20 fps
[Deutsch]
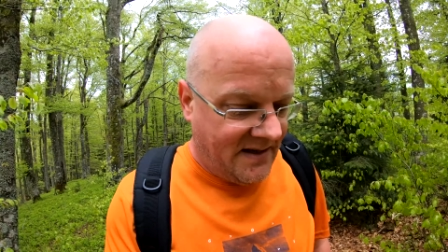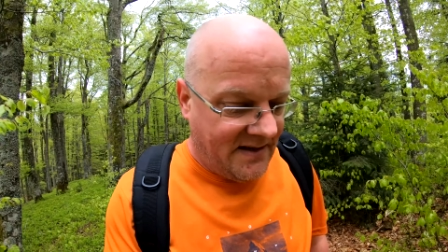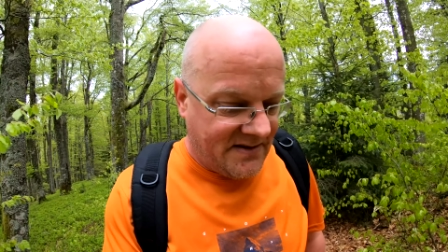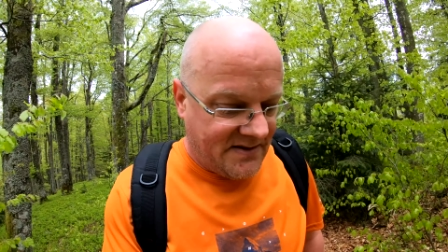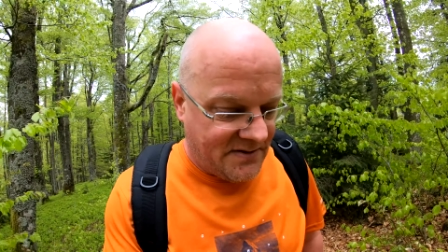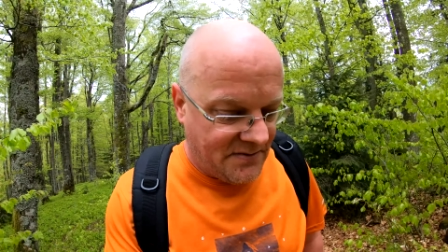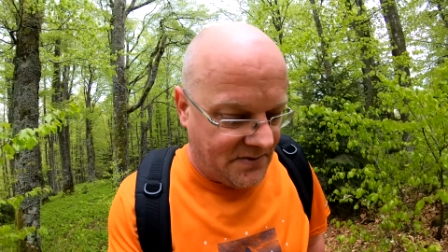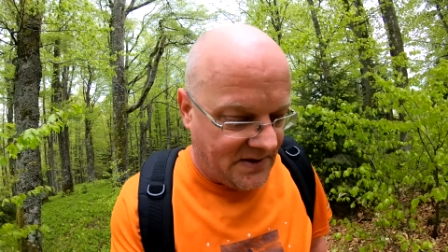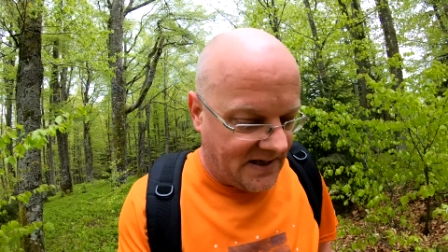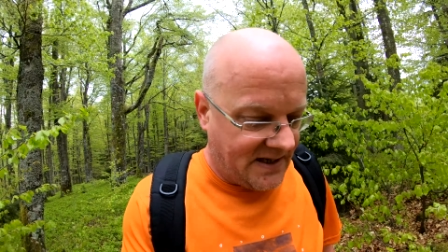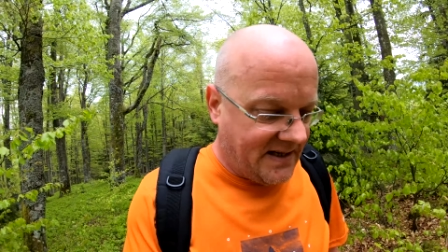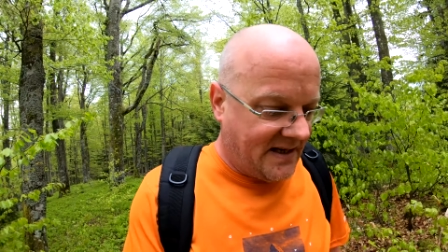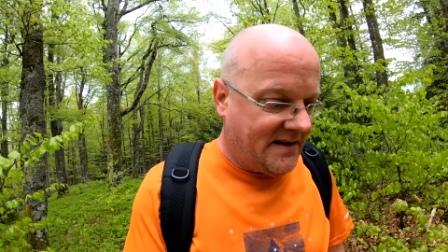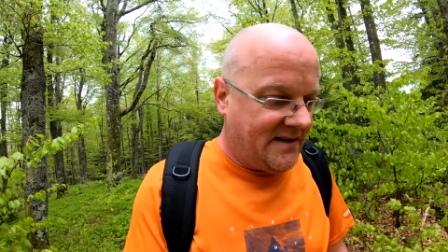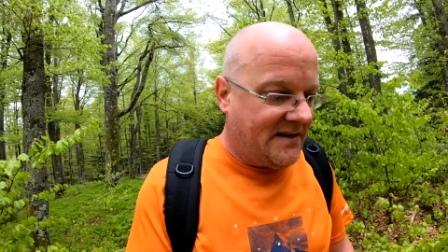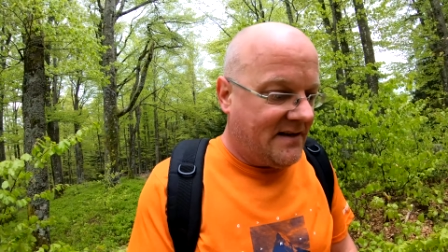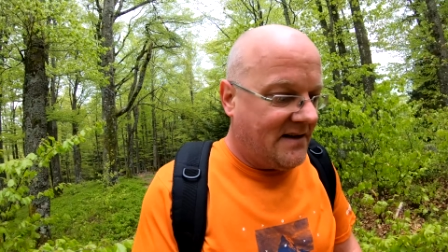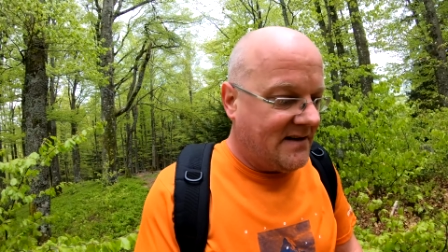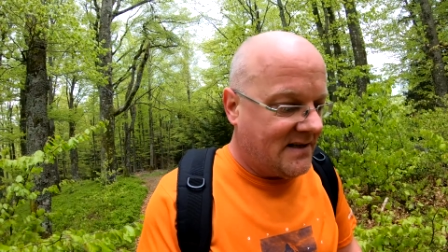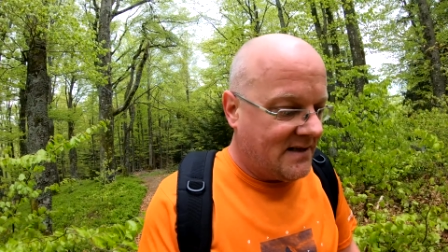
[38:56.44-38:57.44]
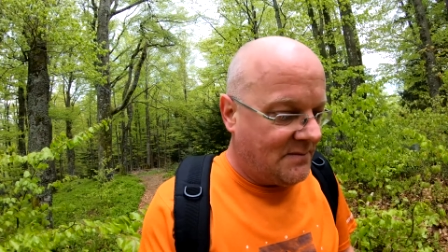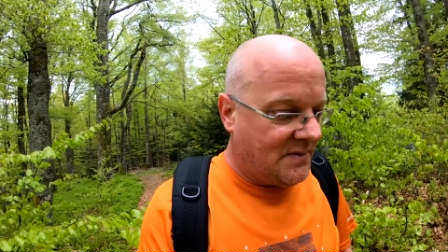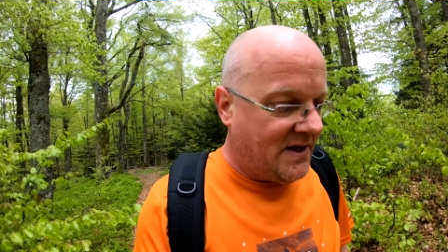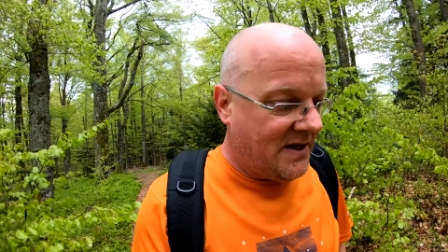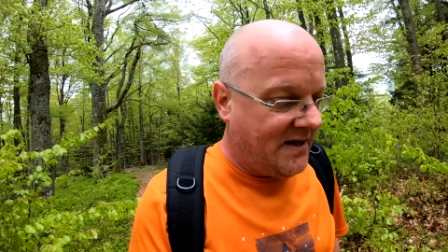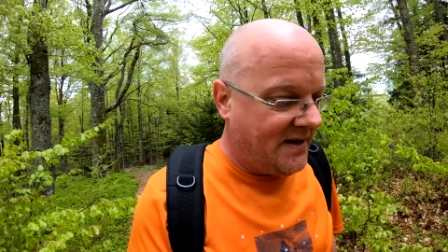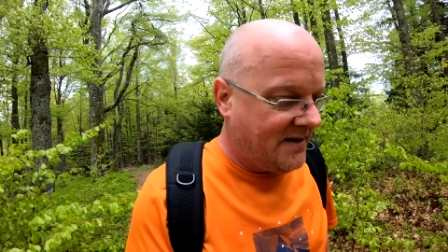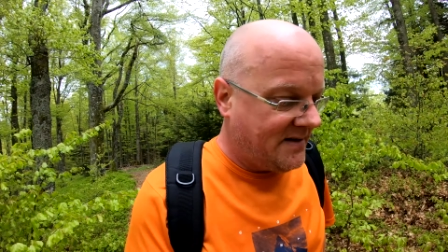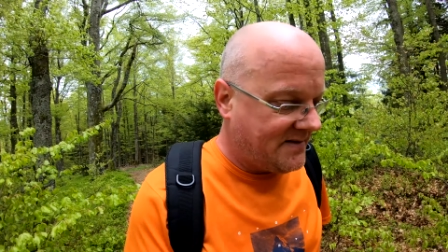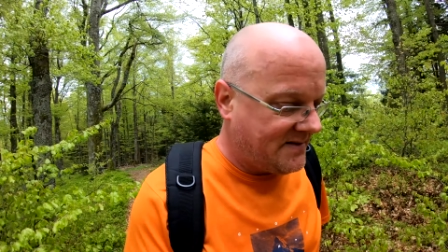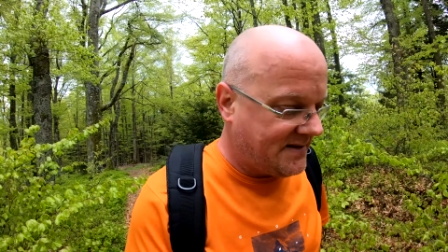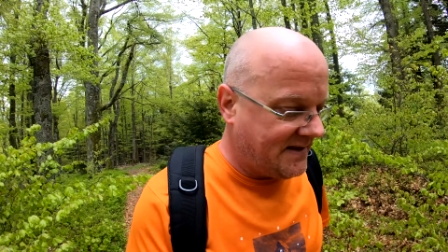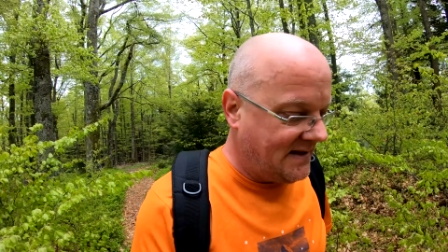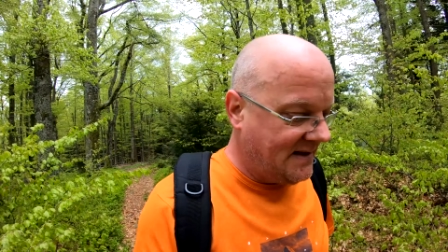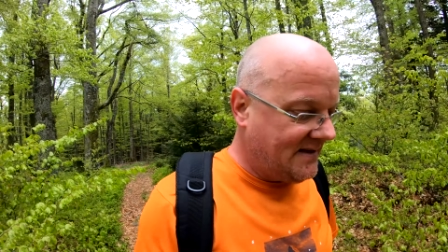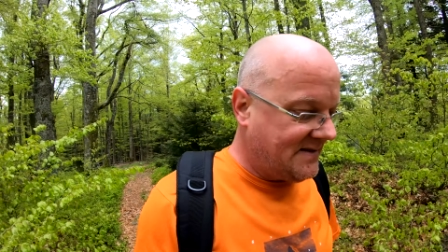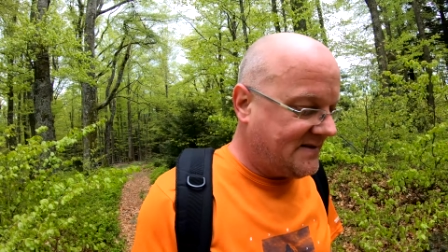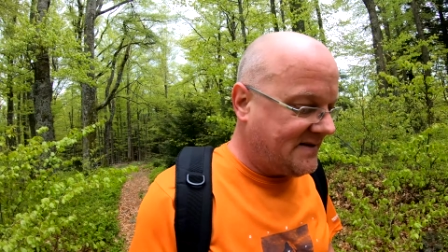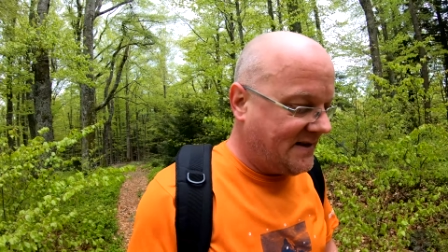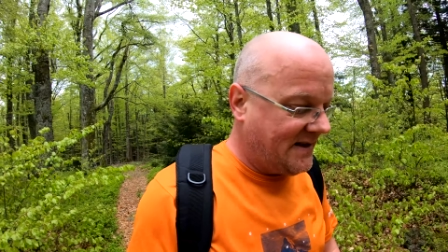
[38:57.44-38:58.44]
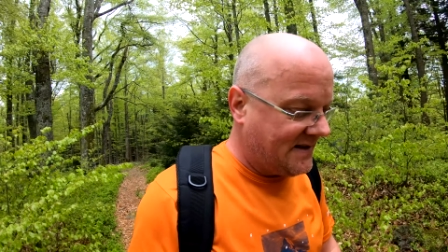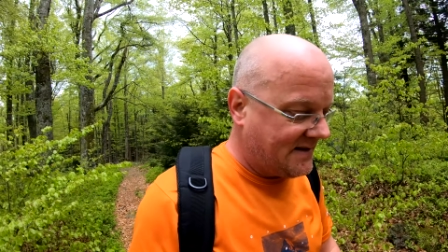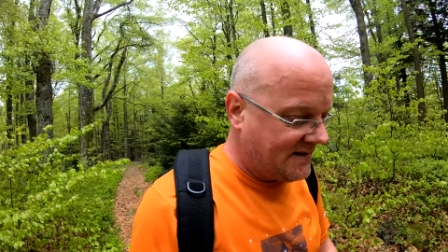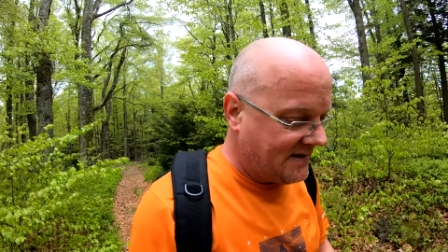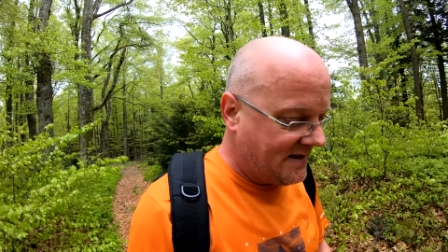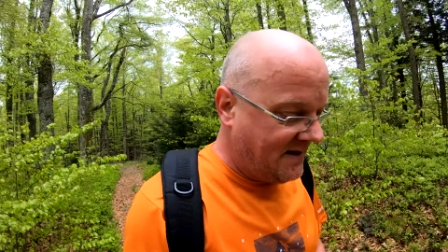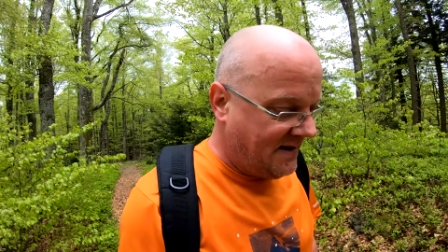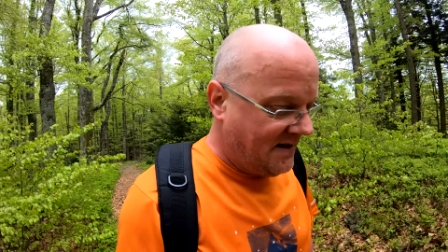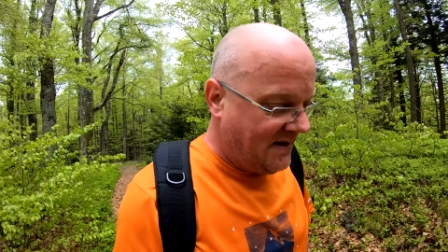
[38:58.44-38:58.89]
Zu erkennen an dem stilisierten